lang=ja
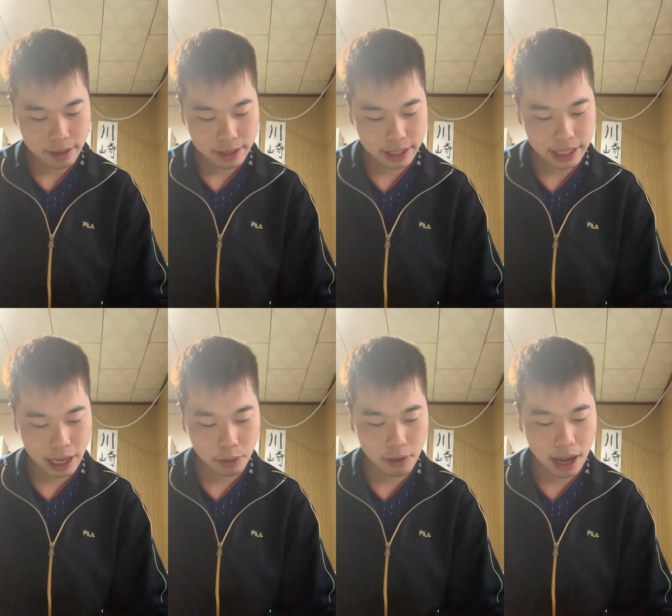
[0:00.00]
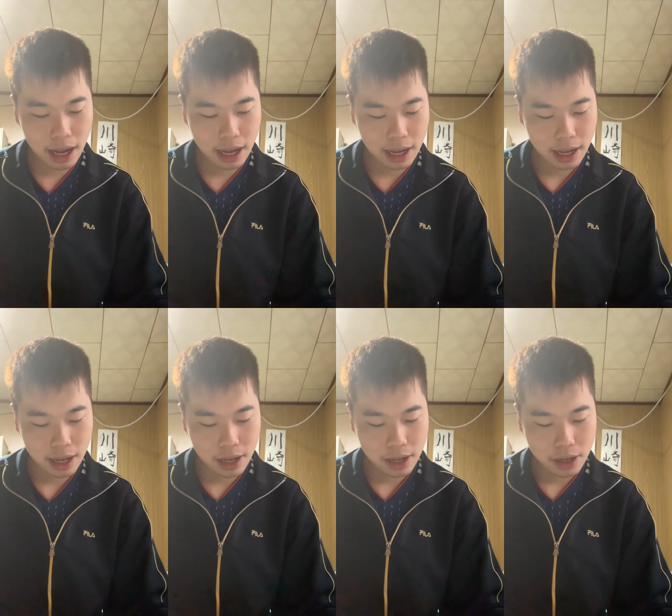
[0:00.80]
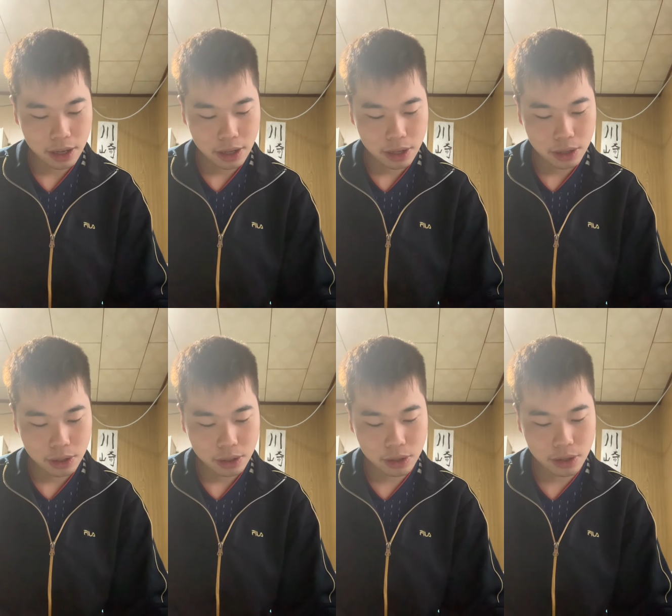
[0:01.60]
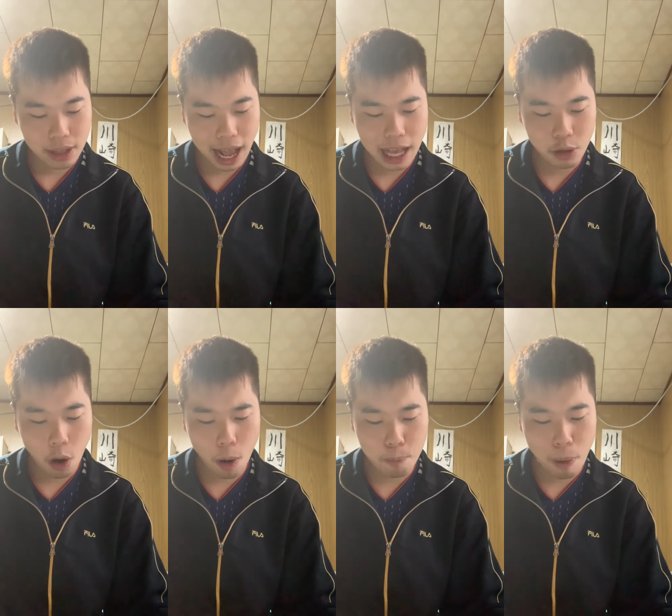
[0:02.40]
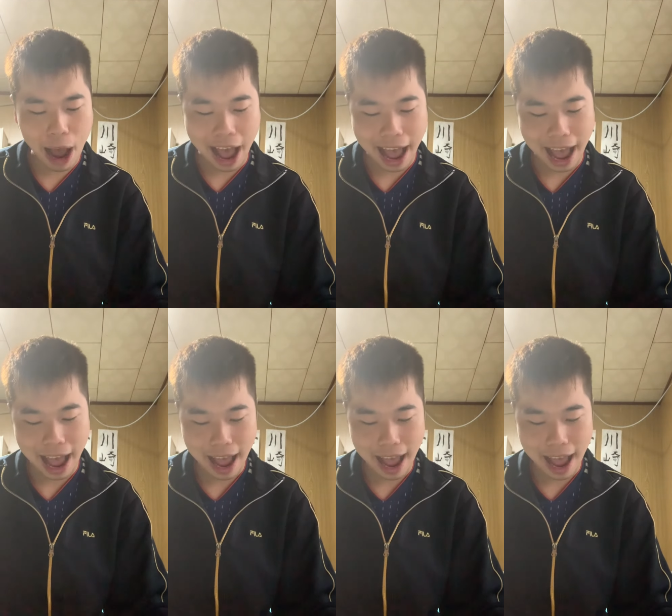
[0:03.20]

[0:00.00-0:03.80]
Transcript: イ。イナゴは、グラスホッパー。